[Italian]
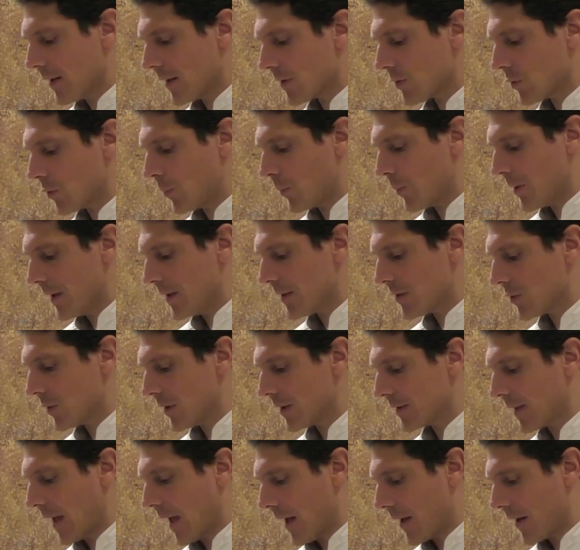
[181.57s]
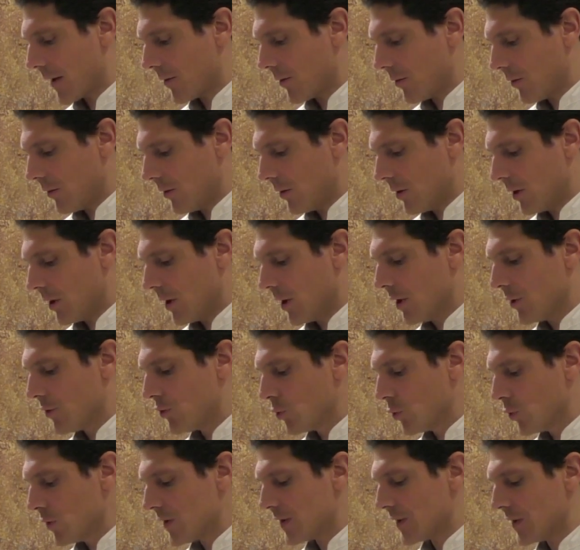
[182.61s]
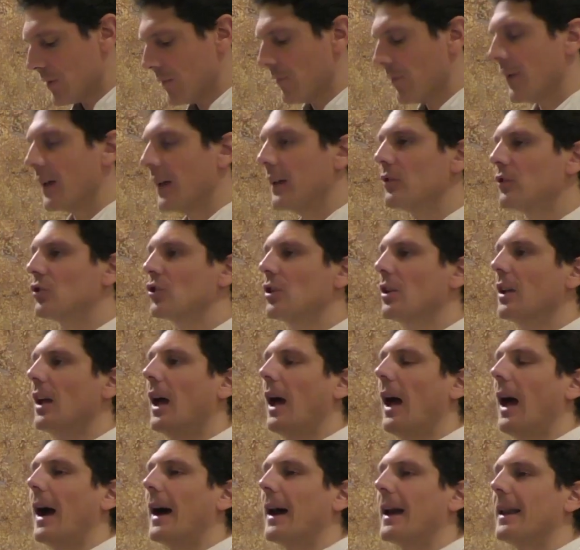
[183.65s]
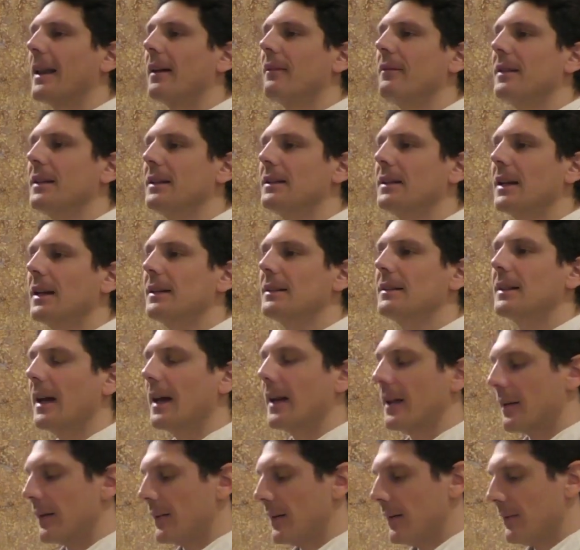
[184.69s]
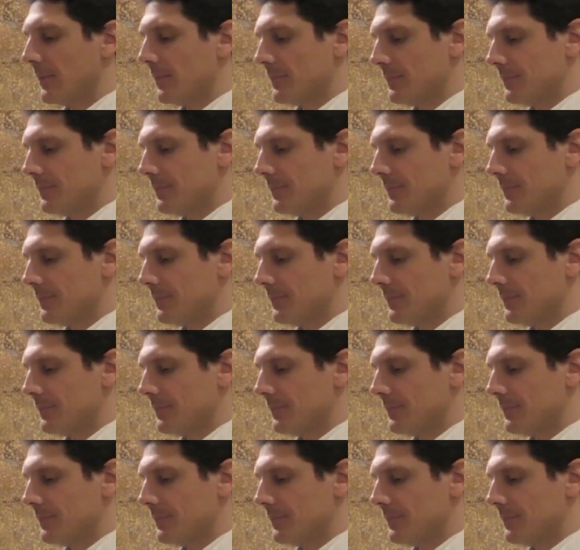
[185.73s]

al supplizio eterno, i giusti invece alla vita eterna.